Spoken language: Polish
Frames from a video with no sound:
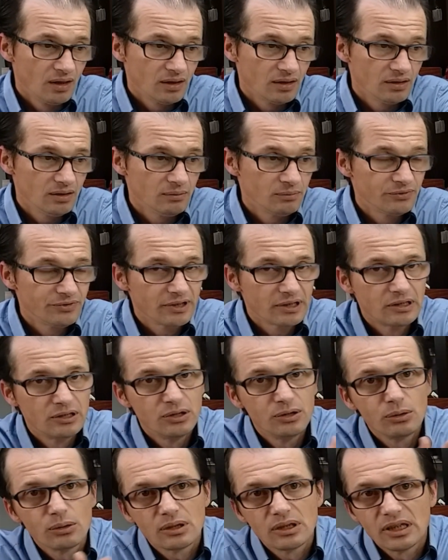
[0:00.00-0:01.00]
I mówię,
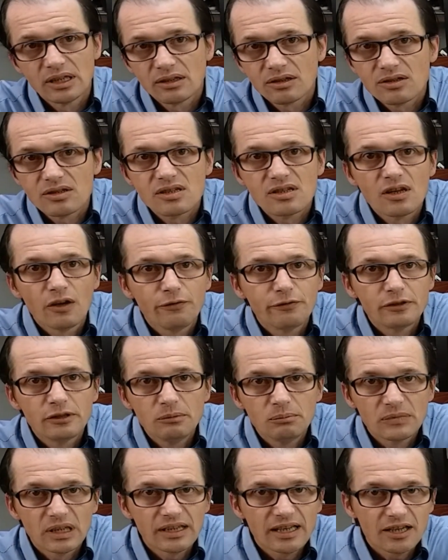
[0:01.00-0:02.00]
kurde, no co w
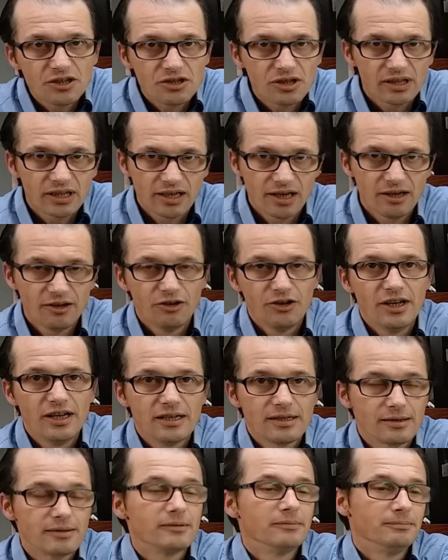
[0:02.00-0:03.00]
tym Tenexie takiego
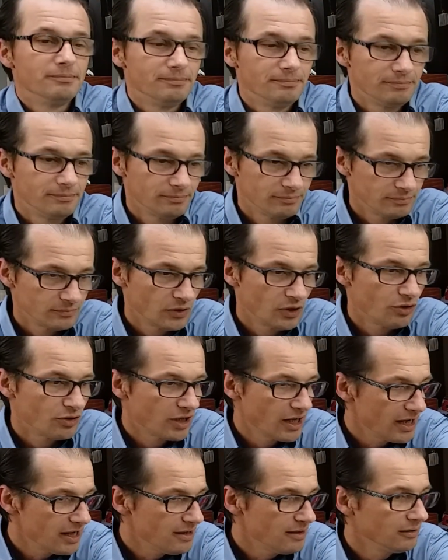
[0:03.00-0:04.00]
jest? Ok?
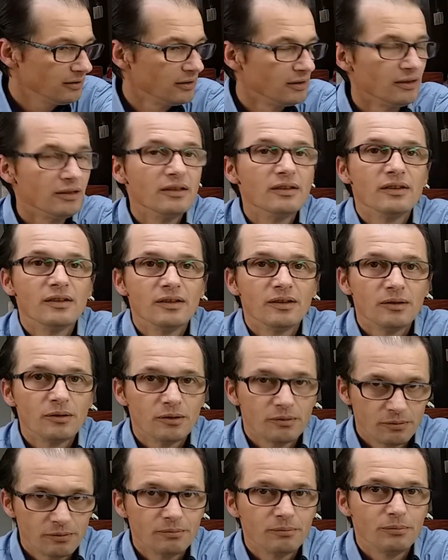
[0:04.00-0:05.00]

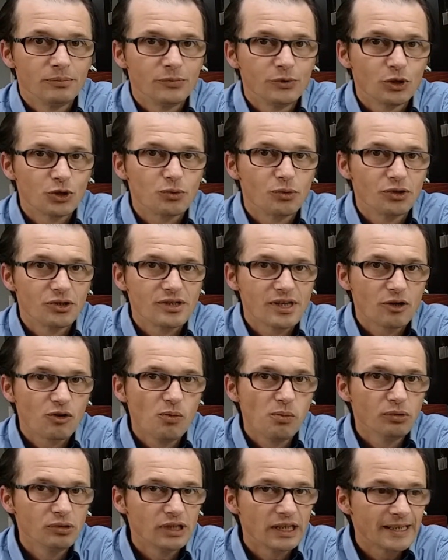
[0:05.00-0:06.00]
Doszło do
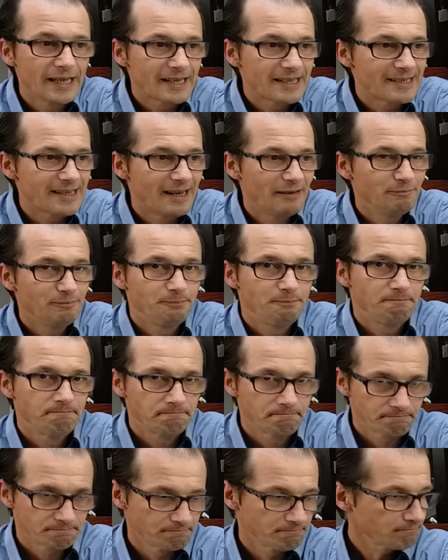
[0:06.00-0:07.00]
zakupu Tenexa.
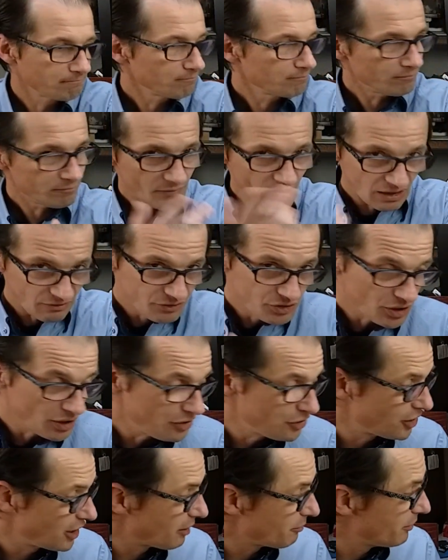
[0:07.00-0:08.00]

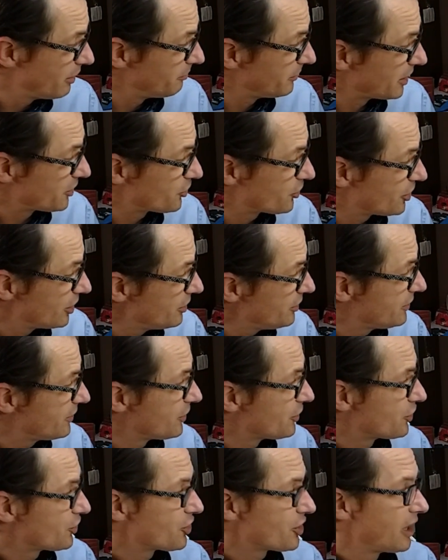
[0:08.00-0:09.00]
Widzieliście, jak byłem na strzelnicy,
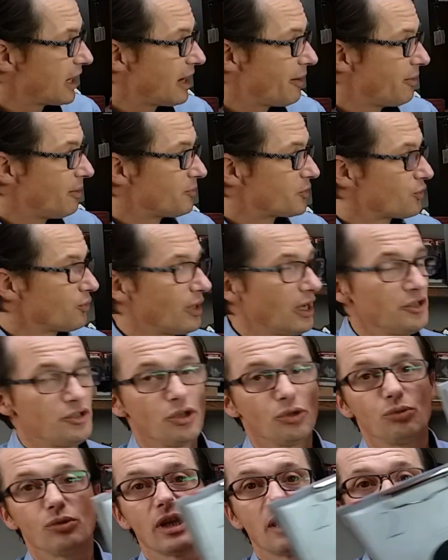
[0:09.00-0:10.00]
strzelałem.
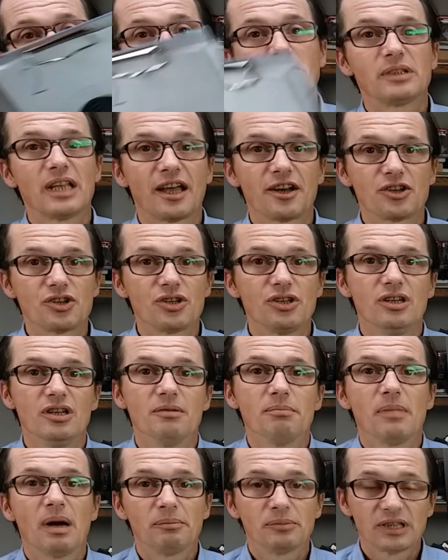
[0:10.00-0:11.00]
Słuchajcie, tutaj mam tarczki,
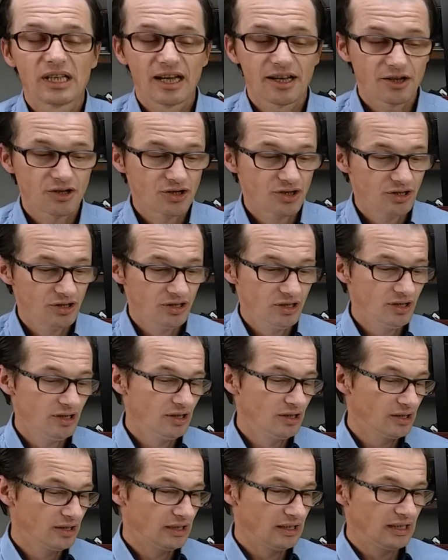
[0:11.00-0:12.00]
mam
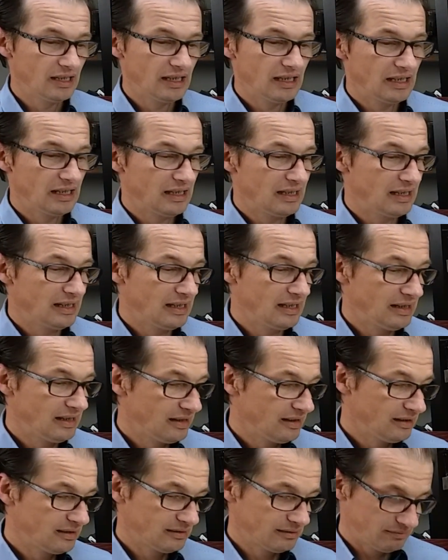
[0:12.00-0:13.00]
tarczki.
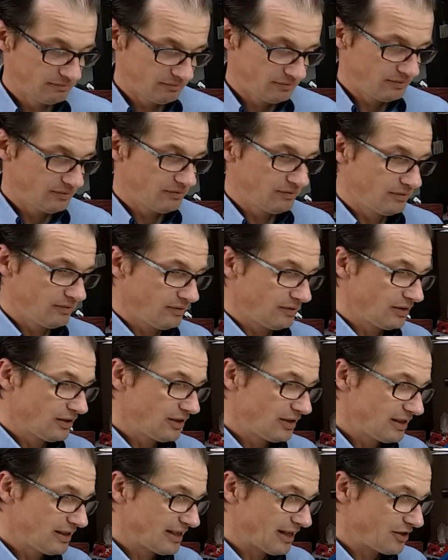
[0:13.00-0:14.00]
E,
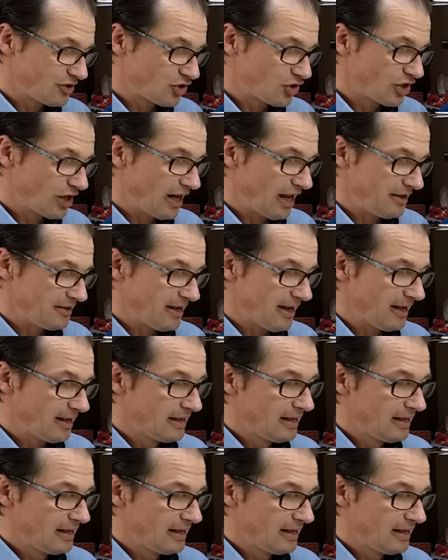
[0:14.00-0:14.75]
zestrzelania.